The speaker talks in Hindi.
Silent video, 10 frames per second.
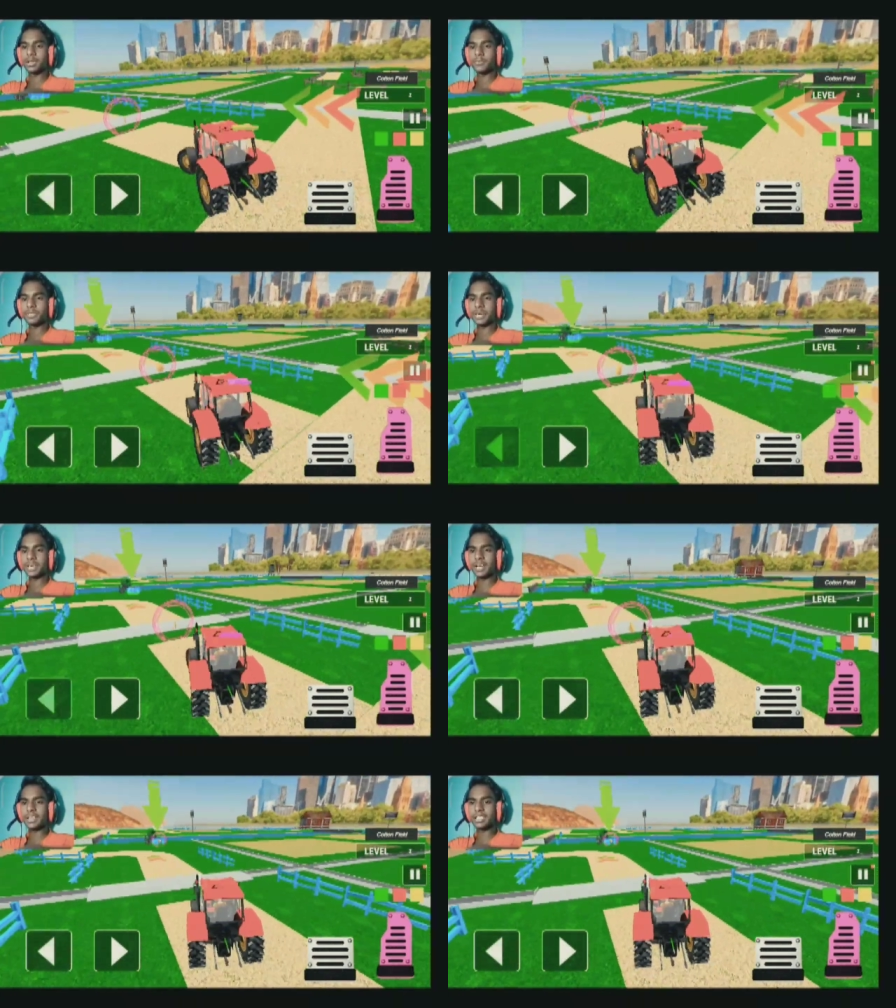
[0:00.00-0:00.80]
बट
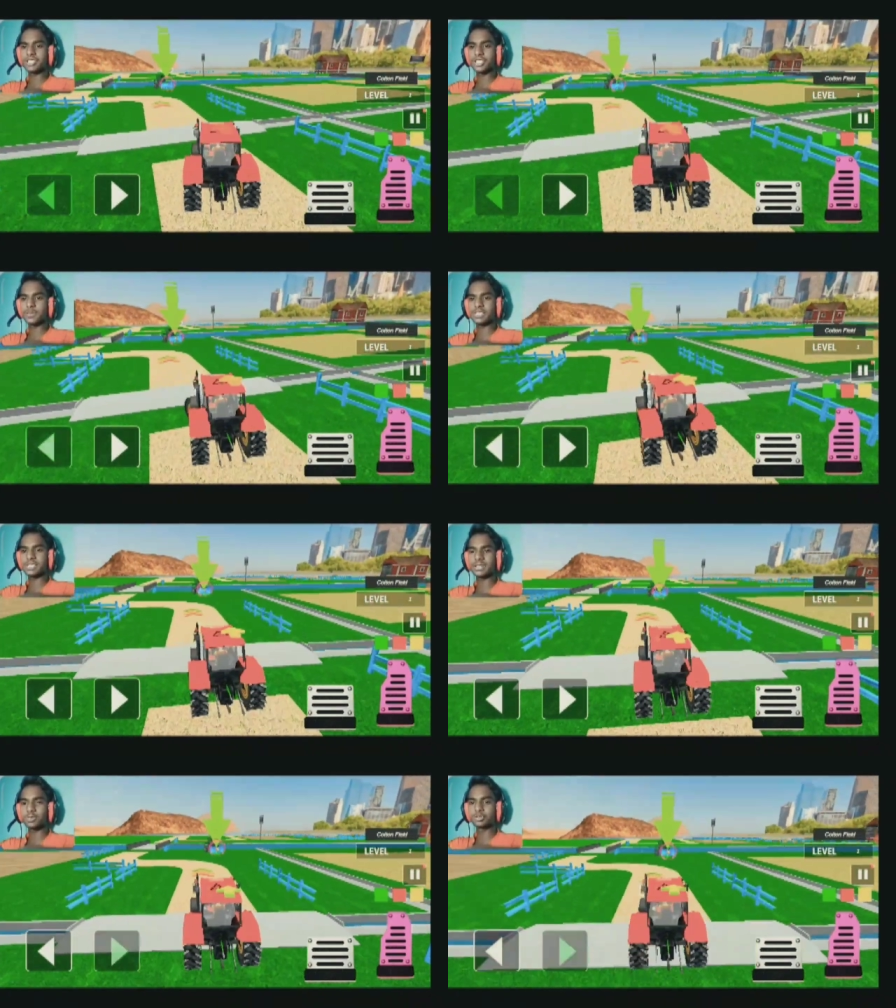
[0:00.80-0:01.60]
ट्रैक्टर का कलर चेंज हुआ
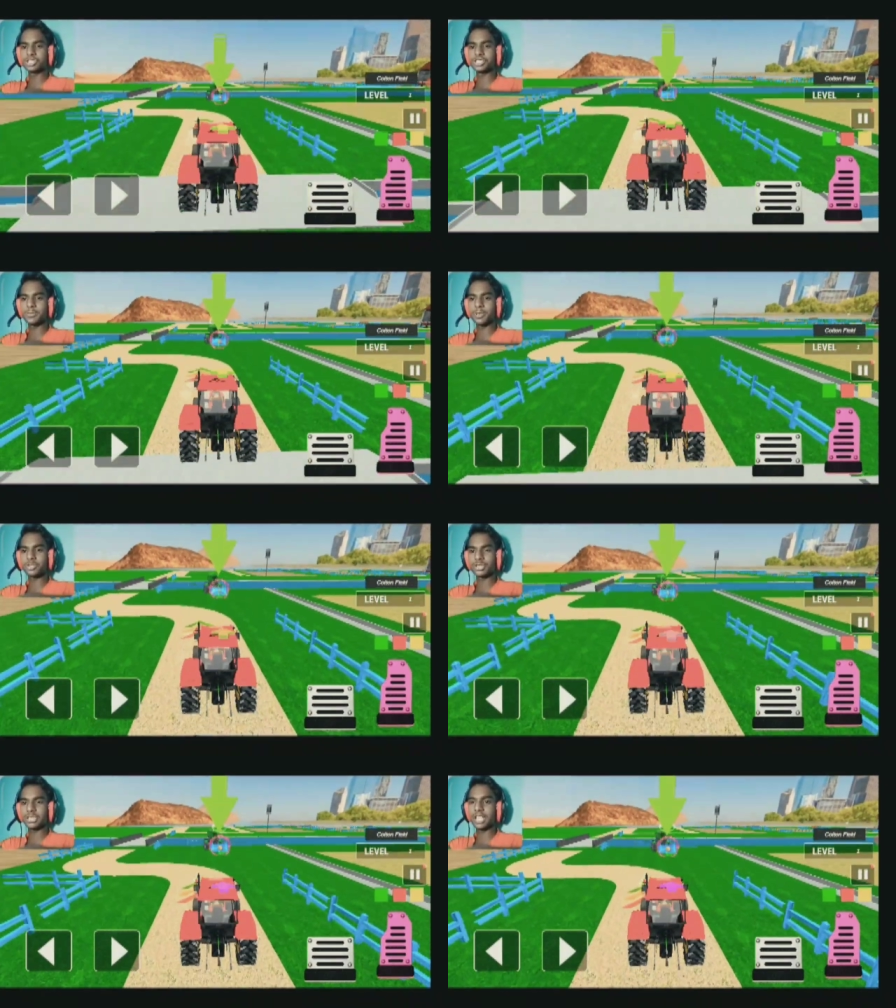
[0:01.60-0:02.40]
है दूसरे सीजन में और
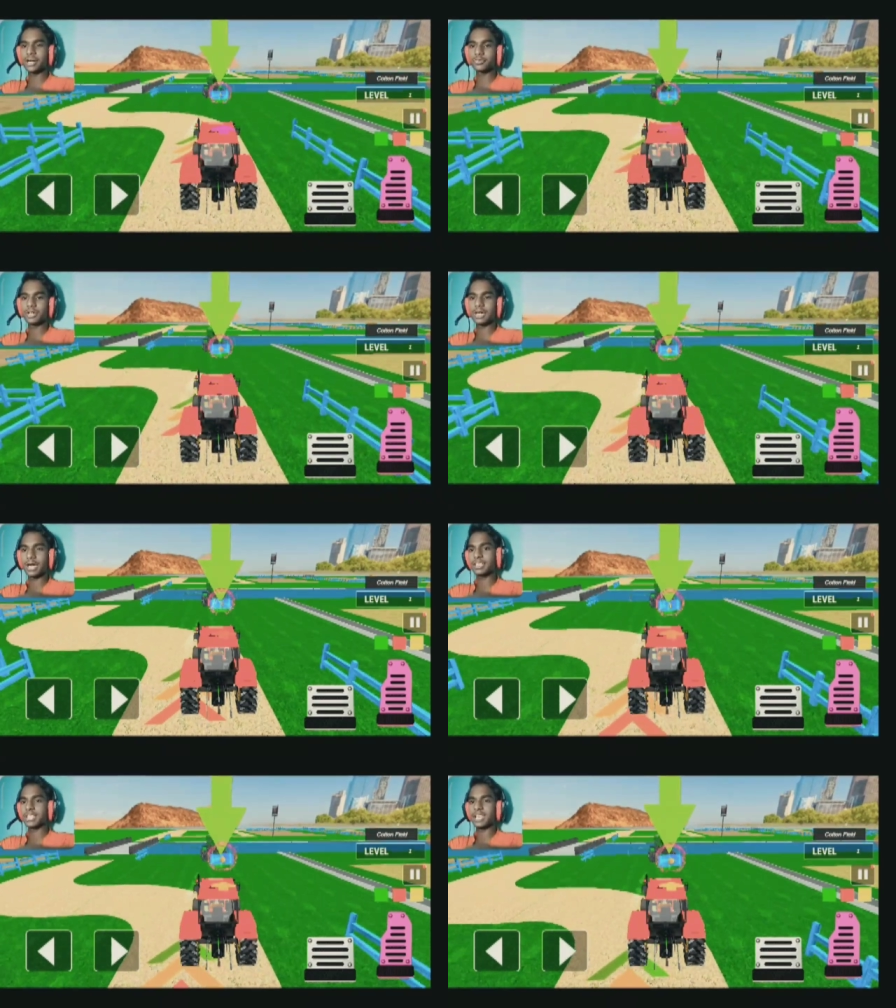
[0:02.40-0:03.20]
उसका टायर तो वही है
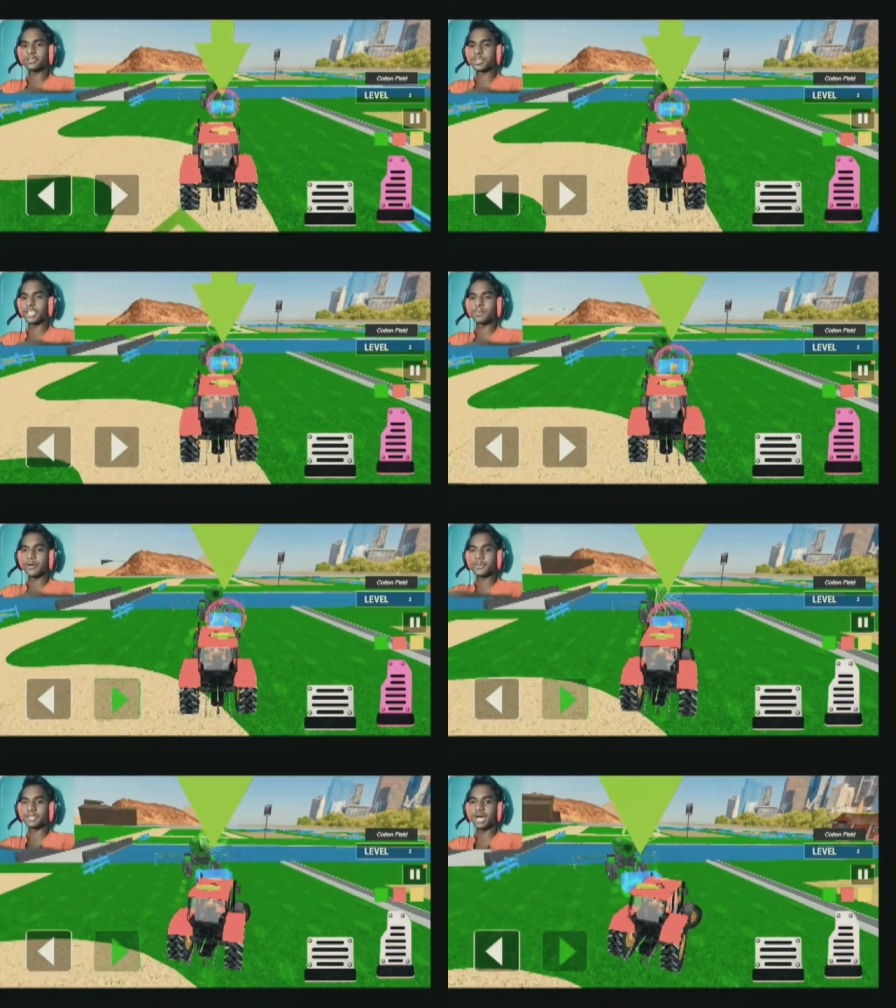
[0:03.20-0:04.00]
इस टायर तो मुझे एक अभी
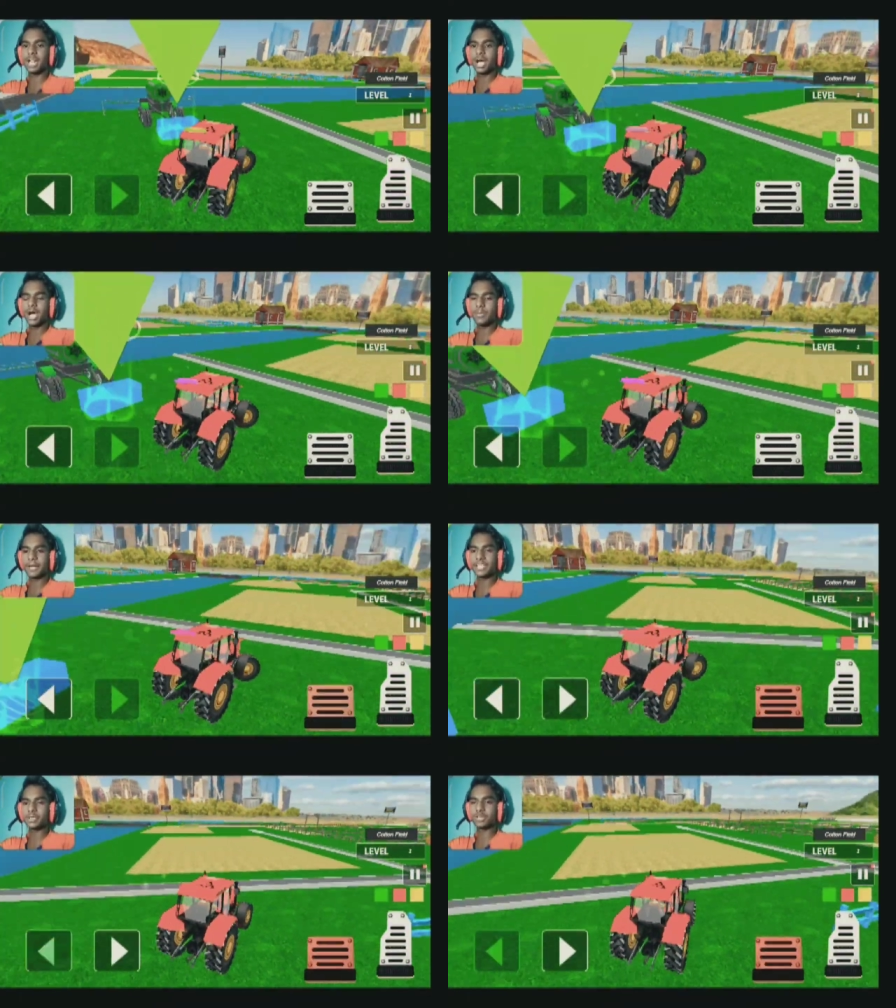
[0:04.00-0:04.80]
पसंद था अभी भी
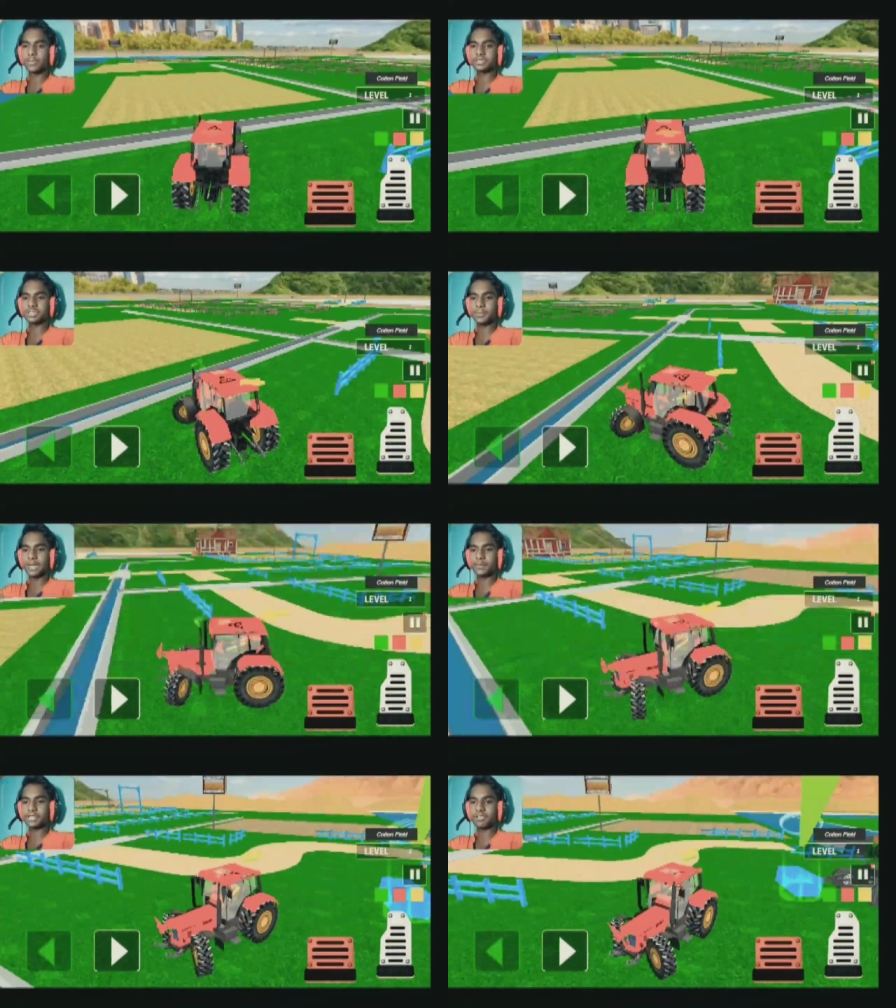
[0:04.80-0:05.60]
टायर इसका उतना ही पसंद था
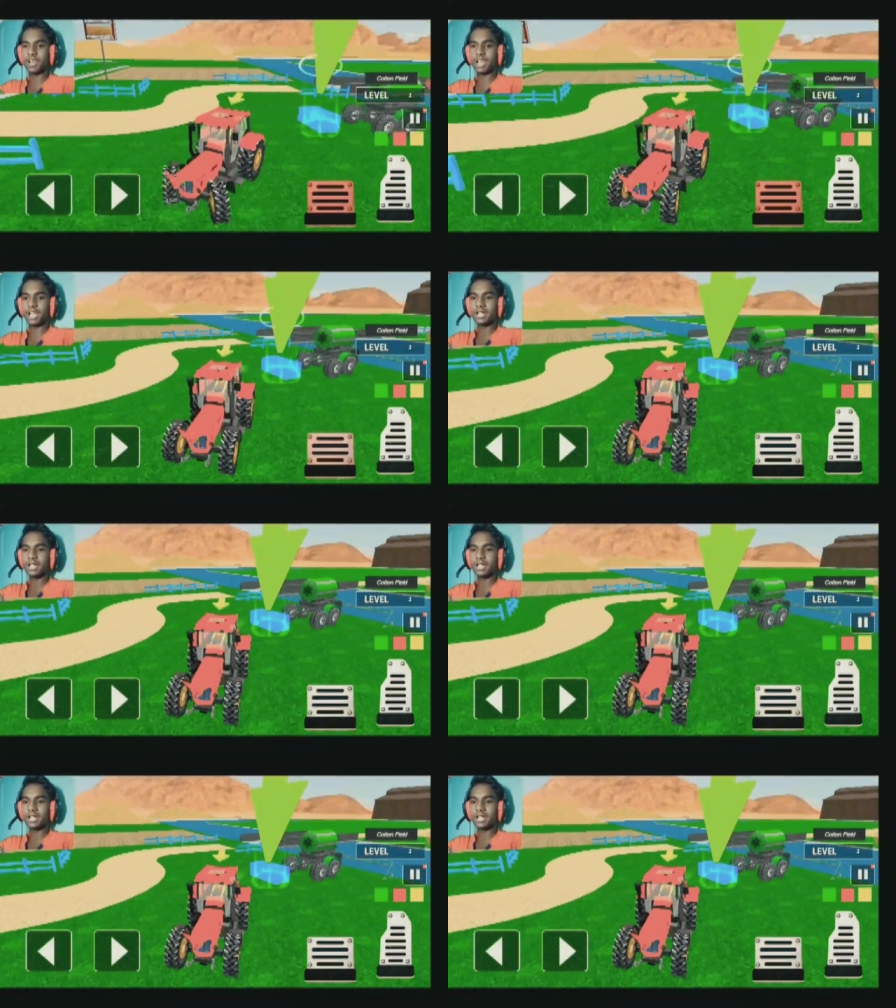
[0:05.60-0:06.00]
पहले पसंद था वाह